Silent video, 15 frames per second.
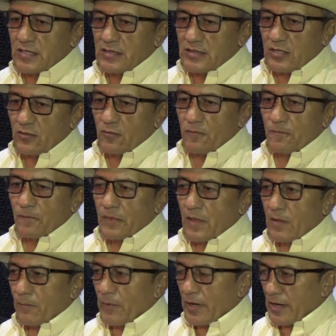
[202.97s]
sentido
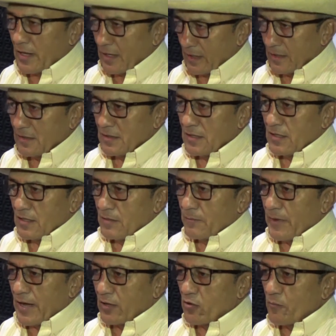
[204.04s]
para,
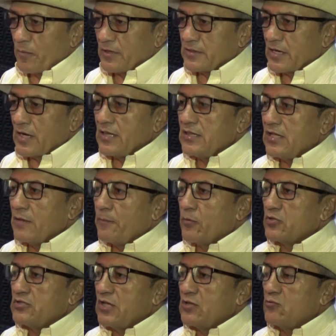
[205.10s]
para completar el
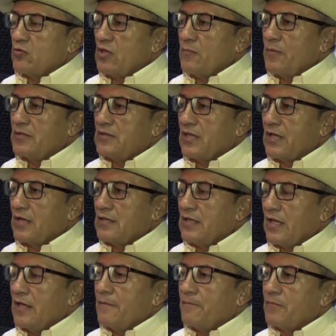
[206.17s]
10% de, investiga
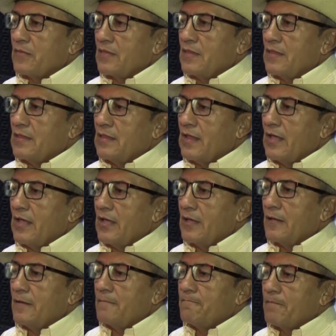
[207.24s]

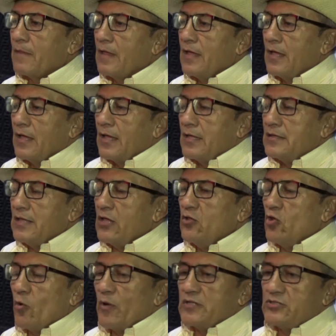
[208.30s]
de,
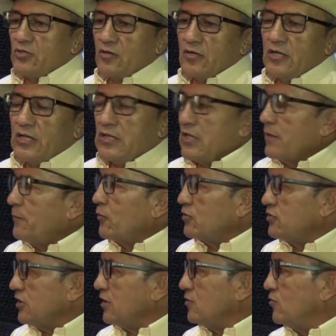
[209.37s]
innovación y
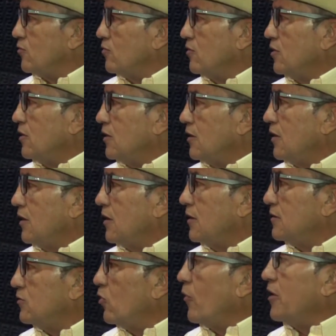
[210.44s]
10%,
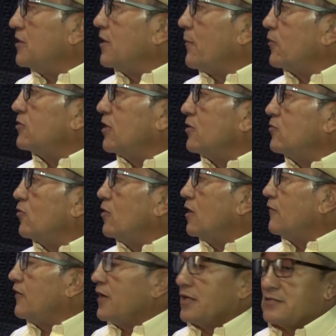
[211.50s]
90% eh,
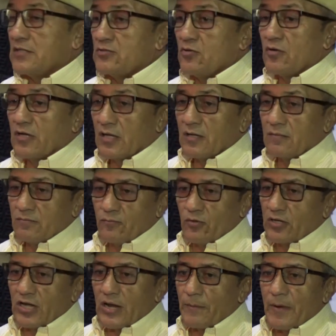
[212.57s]
de financiación, que,
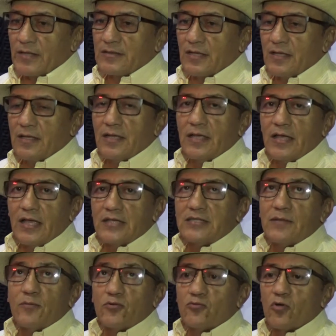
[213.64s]
porque la plata es
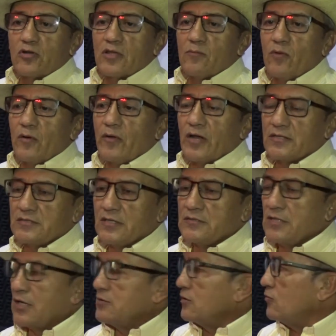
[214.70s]
el motor que mueve la
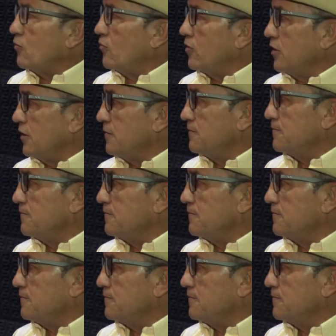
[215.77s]
ciencia y la tecnología.